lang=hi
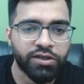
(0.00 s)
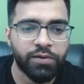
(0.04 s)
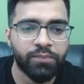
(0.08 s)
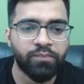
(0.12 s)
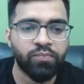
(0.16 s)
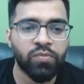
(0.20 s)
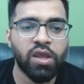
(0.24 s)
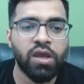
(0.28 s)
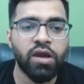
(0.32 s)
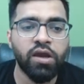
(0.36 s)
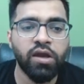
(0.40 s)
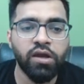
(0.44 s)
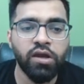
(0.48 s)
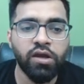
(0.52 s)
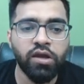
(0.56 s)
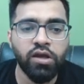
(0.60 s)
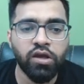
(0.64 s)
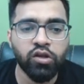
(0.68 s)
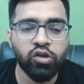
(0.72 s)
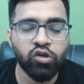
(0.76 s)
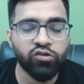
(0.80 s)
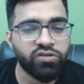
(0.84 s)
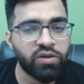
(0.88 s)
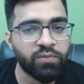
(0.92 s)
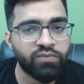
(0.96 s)
हैं
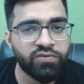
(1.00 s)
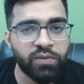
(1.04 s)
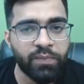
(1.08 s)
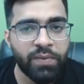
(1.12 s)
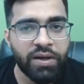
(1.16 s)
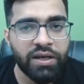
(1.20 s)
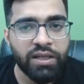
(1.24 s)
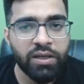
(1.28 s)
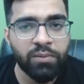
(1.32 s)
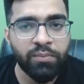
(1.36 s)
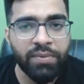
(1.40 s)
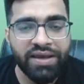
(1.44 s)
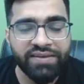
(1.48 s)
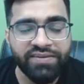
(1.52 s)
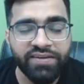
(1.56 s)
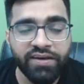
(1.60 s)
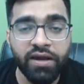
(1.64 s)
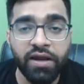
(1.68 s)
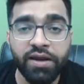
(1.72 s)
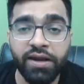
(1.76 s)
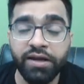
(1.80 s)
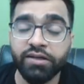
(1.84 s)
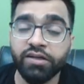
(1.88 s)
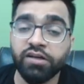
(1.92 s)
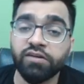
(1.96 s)
तो सबसे पहले हम ऐसे
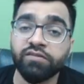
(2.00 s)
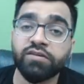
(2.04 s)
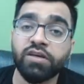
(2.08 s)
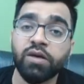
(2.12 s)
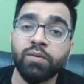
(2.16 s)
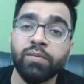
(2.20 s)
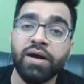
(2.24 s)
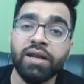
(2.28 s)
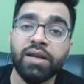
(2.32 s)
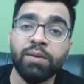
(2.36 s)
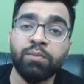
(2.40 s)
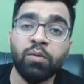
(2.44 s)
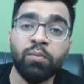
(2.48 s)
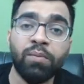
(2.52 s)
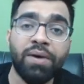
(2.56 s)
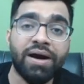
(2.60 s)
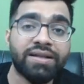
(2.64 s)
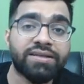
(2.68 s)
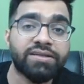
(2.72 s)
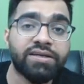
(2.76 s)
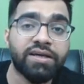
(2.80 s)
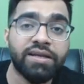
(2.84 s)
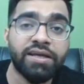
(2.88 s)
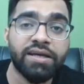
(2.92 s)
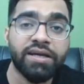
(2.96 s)
कनेक्टर्स के बारे में
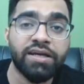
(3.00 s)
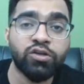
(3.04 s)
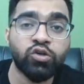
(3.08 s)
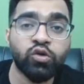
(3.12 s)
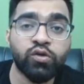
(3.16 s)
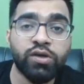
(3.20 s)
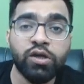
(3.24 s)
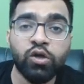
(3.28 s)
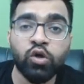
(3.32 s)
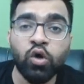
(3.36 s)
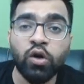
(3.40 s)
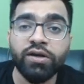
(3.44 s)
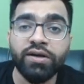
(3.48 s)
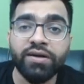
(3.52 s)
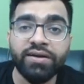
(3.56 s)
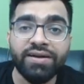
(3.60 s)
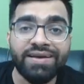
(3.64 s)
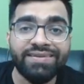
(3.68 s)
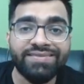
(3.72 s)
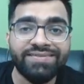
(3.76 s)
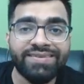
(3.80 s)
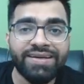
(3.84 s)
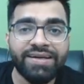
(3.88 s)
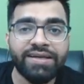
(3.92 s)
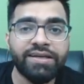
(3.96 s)
बात करेंगे जो कि
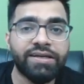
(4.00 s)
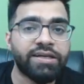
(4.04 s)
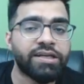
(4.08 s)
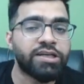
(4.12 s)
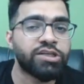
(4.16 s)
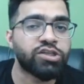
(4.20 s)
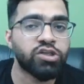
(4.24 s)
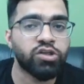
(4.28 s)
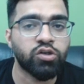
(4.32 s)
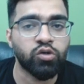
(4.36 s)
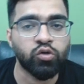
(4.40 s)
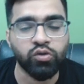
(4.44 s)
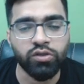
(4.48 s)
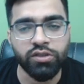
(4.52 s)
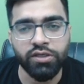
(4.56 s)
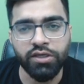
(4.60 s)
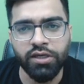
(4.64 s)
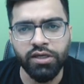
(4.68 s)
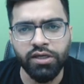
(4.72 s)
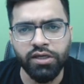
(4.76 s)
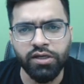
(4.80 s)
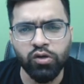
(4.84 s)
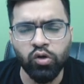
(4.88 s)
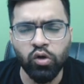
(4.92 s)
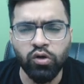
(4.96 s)
कॉन्ट्रास्टिंग इन नेचर होते
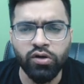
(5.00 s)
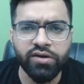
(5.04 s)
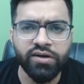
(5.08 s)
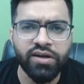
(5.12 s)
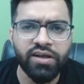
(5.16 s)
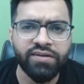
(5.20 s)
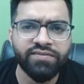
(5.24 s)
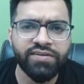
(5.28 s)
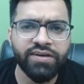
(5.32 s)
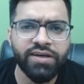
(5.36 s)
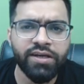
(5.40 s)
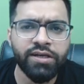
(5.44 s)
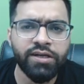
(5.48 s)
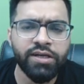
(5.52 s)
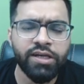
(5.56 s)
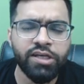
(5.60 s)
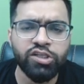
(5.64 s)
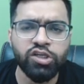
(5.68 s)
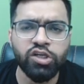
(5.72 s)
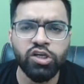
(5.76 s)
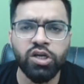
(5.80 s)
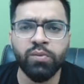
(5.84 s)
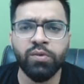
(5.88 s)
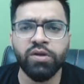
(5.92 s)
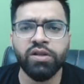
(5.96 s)
हैं कॉन्ट्रास्टिंग इन
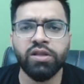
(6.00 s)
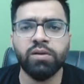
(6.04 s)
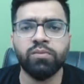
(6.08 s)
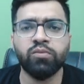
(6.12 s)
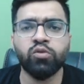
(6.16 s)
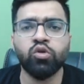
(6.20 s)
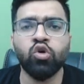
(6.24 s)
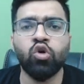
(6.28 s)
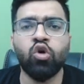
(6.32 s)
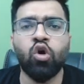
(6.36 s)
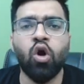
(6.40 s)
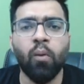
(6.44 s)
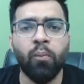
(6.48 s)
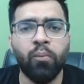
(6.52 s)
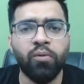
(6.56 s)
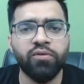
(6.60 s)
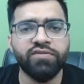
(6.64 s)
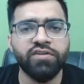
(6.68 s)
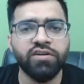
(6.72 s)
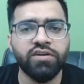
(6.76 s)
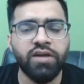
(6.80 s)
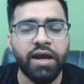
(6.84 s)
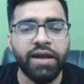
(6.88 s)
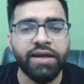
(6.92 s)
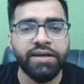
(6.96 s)
नेचर का मतलब दो
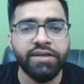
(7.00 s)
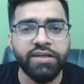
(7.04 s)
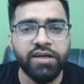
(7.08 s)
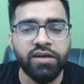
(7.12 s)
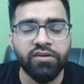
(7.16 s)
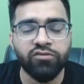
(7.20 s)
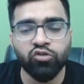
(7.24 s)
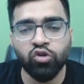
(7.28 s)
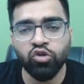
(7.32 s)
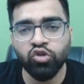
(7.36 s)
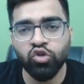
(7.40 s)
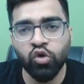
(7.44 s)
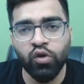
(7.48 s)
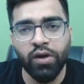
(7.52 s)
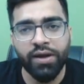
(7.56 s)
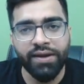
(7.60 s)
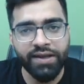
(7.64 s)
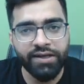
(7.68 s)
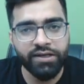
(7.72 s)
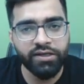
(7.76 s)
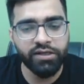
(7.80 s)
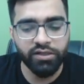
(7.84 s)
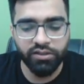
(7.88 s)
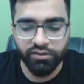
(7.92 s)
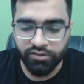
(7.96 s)
ऑपोजिट आइडियाज़ को जो
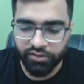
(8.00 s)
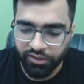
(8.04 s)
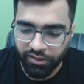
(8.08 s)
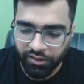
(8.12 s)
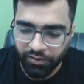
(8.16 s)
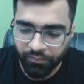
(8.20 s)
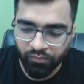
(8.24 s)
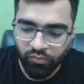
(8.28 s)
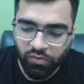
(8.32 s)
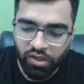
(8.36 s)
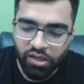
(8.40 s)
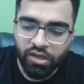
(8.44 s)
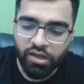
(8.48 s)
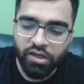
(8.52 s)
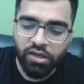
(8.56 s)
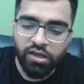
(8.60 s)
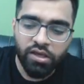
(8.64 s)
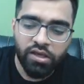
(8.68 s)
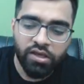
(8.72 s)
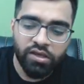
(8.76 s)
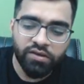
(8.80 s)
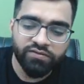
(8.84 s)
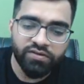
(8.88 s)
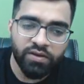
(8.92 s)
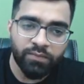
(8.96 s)
कनेक्ट करते हैं
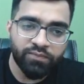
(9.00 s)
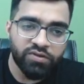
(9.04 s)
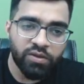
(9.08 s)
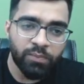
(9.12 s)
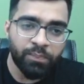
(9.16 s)
सबसे